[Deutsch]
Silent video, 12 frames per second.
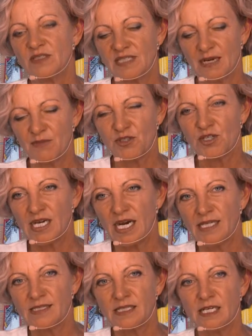damals schon
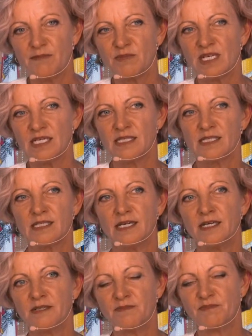erkannt haben, dass
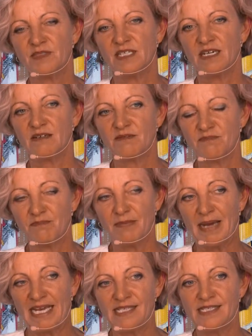äh, der
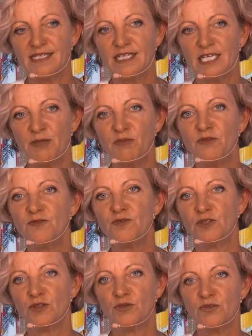meiste Hebel
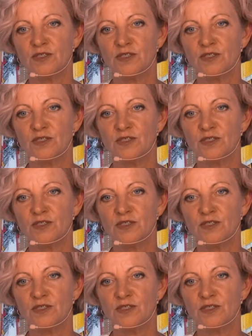für gute